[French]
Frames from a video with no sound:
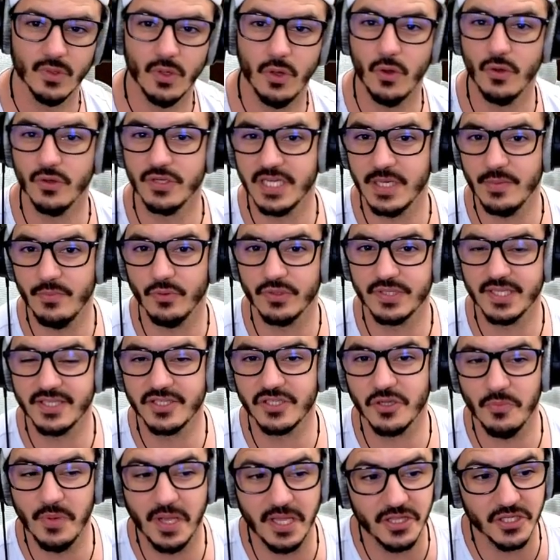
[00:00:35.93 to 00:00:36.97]
Ok, bon cette
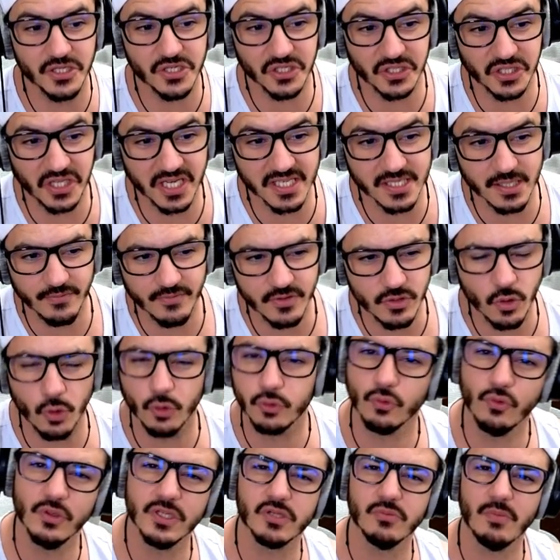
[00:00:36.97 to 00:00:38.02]
semaine, j'ai très envie de
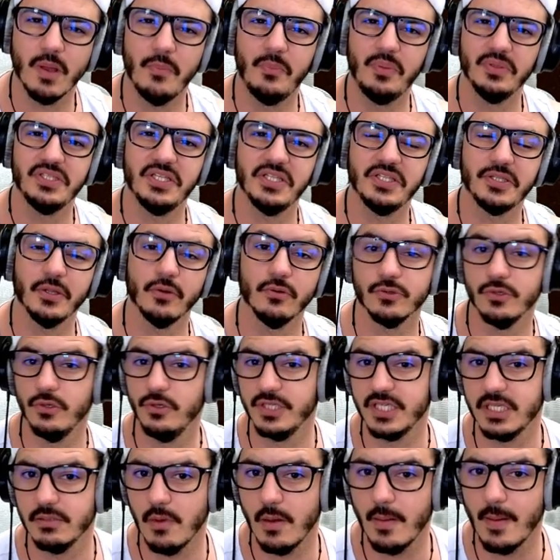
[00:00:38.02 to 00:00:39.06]
retourner sur ma petite tangle
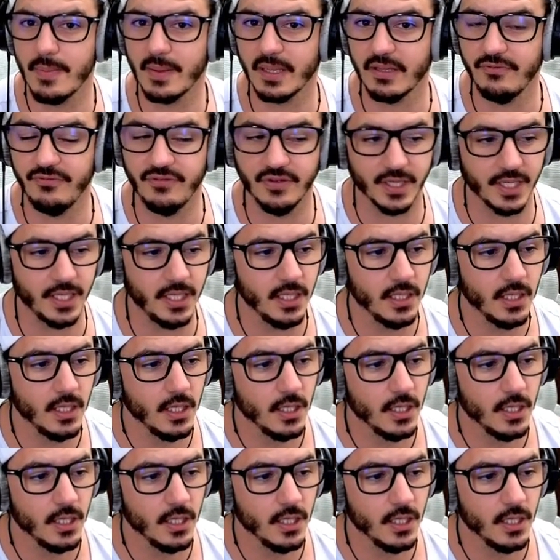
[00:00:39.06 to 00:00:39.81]
qui est ma main préférée,